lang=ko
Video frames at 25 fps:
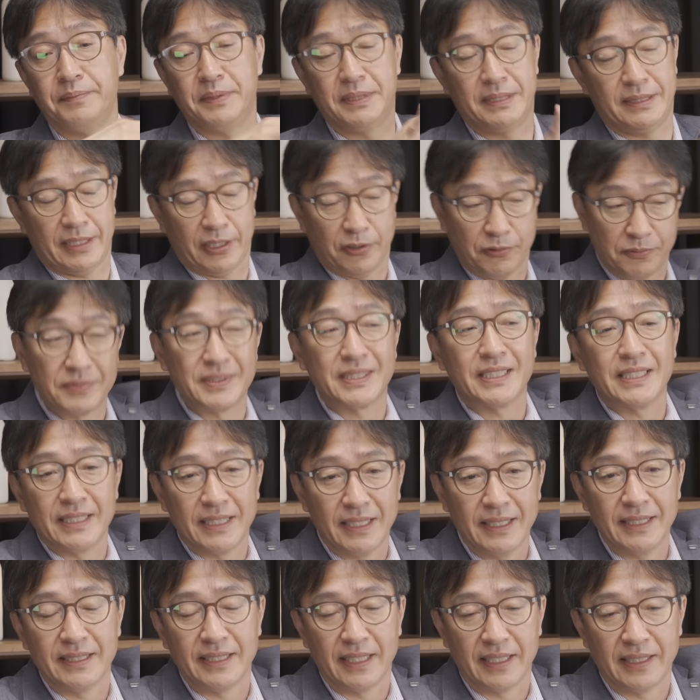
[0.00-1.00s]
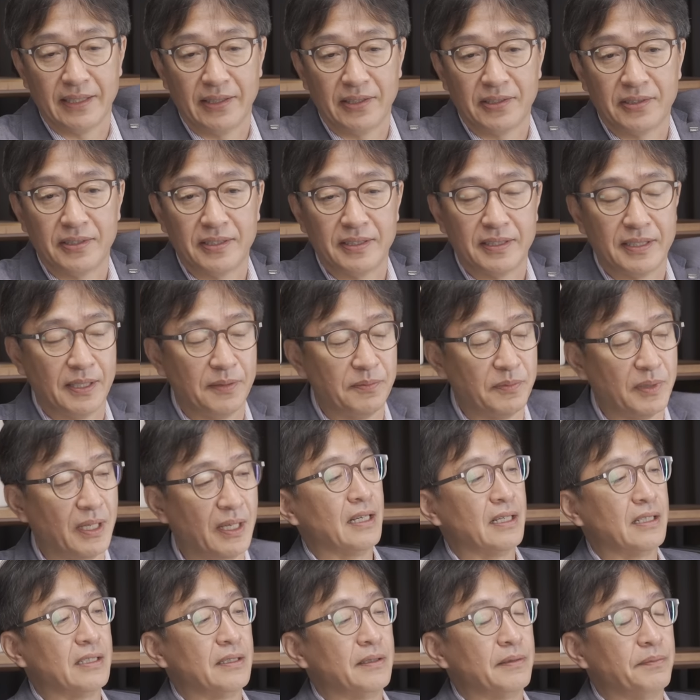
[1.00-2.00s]
비슷하게 음. 움직인다는 얘기예요. 네. 그렇기
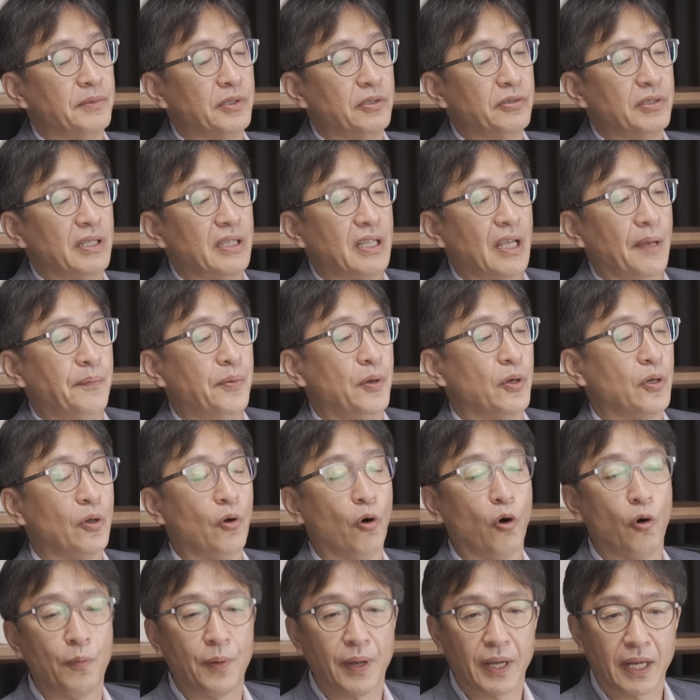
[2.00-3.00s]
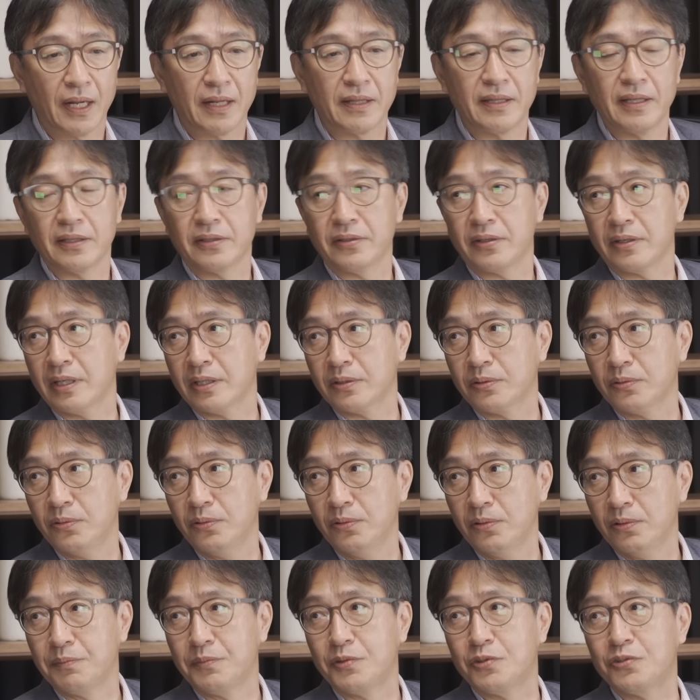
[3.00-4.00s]
때문에 그 미국의 대표기업 오백 개를
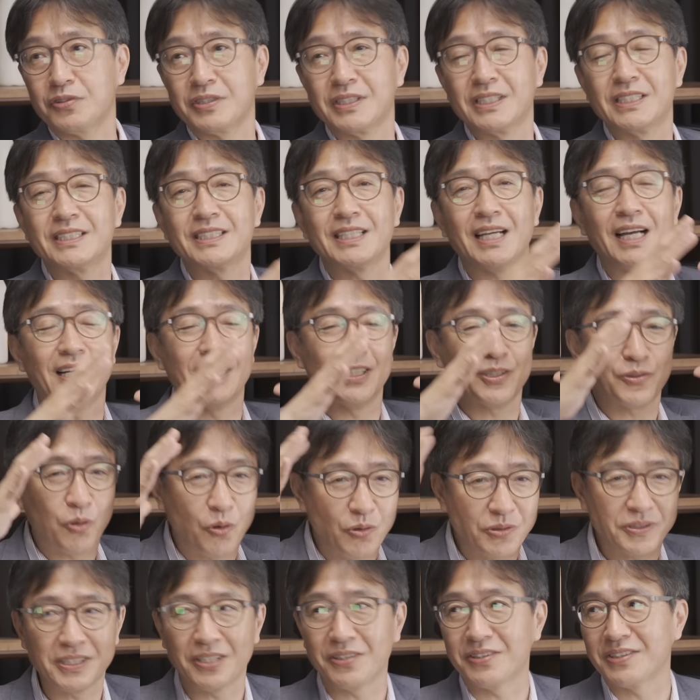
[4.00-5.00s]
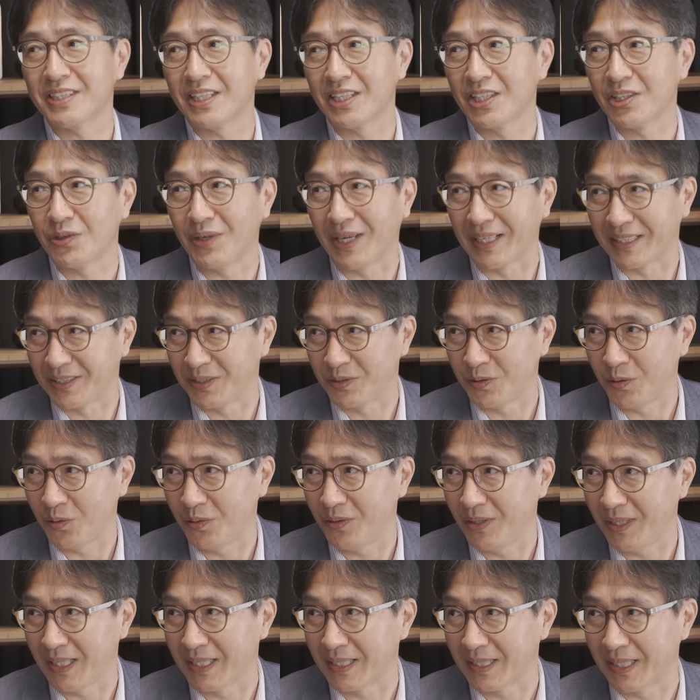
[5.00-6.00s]
사더라도 미국 시장을 음. 통째로 사는 것 같은
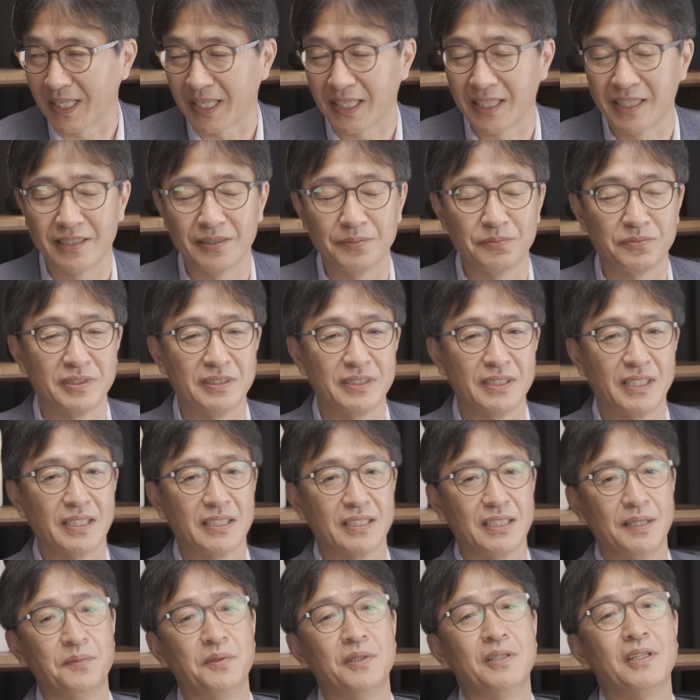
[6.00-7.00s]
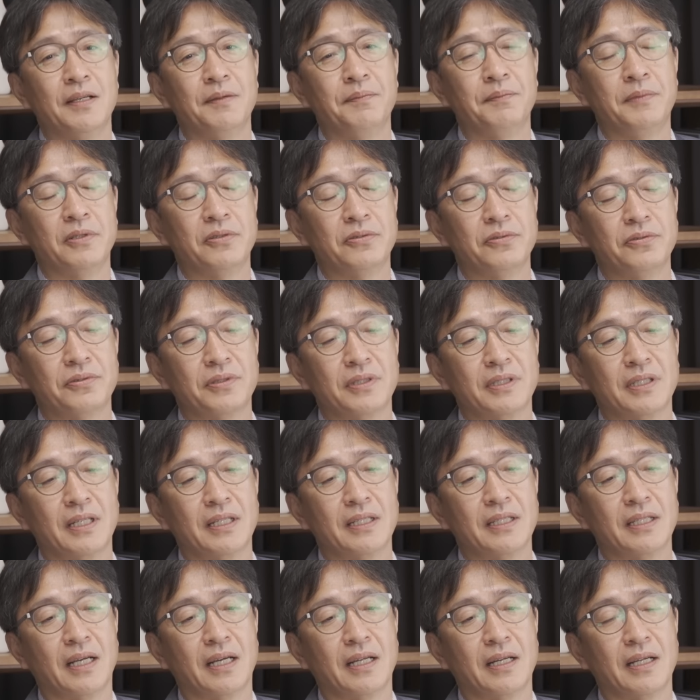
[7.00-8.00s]
효과가 있다. 이건 무슨 얘기냐면
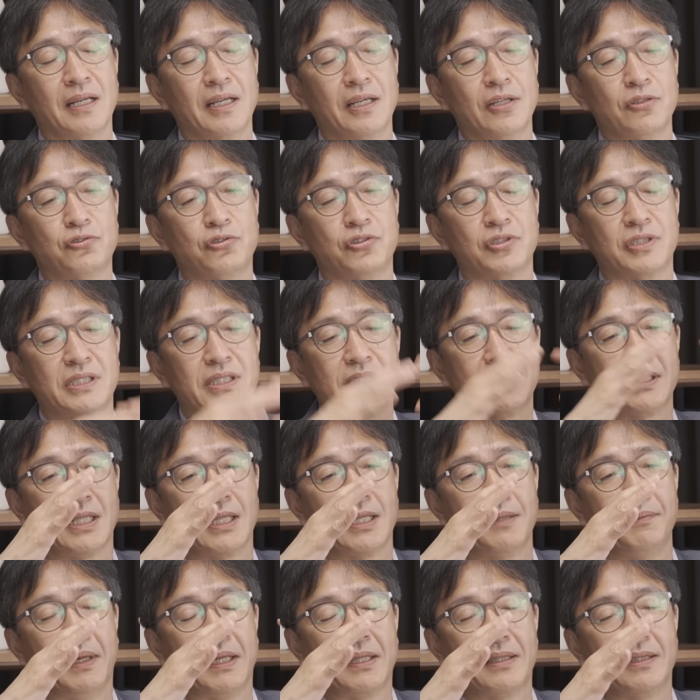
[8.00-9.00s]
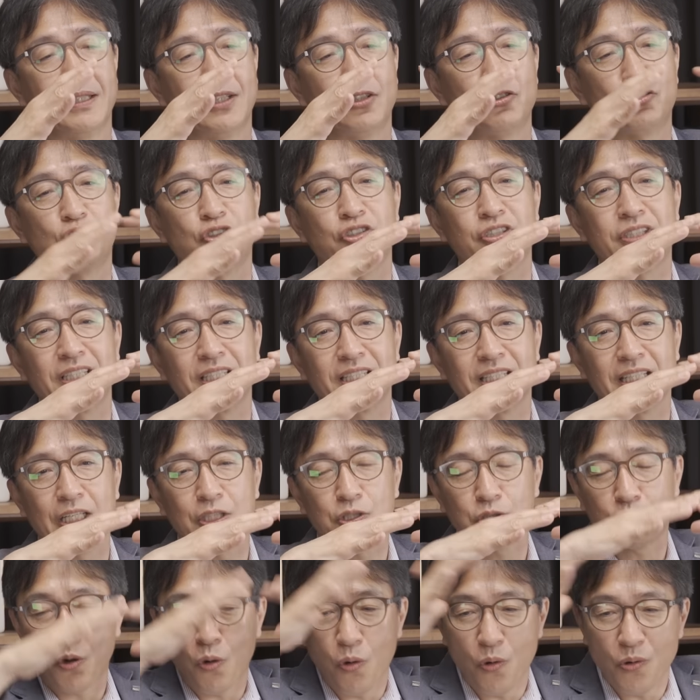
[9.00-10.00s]
미국이란 나라의 주식시장이 만드는
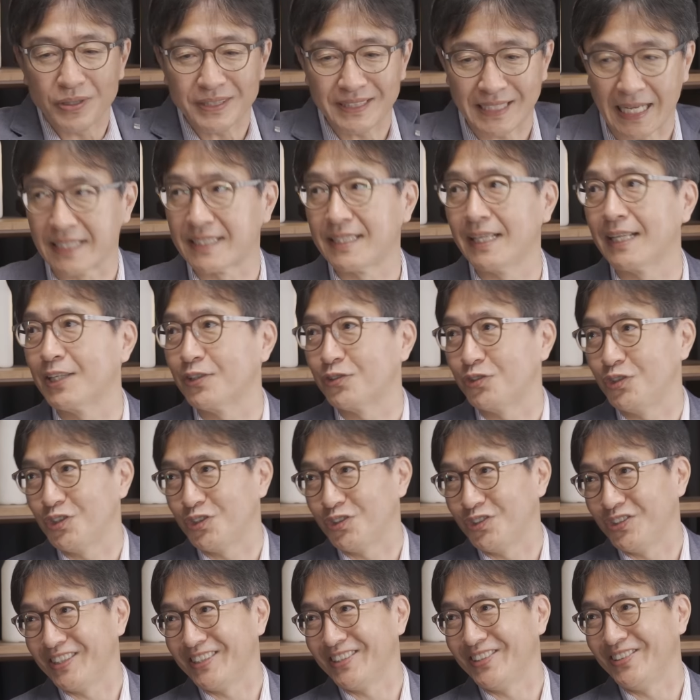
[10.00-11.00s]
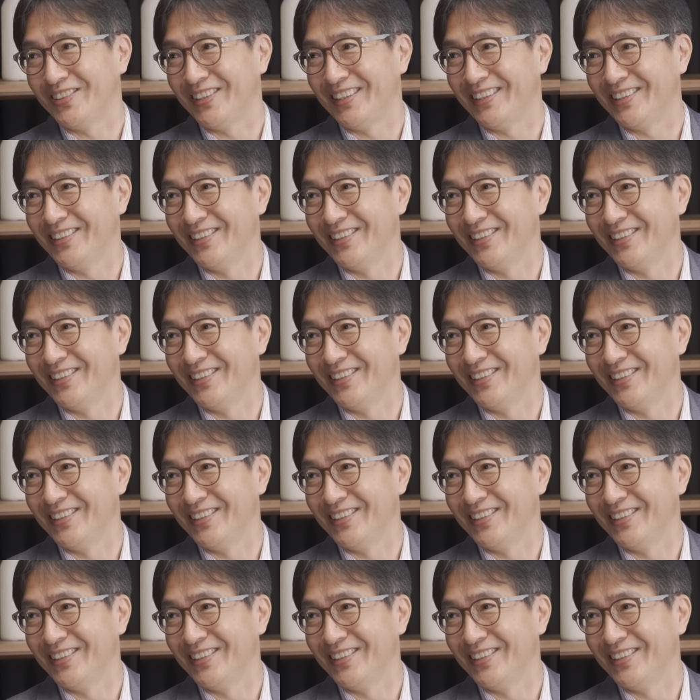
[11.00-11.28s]
주식이 총 자산의 수익률인 거예요.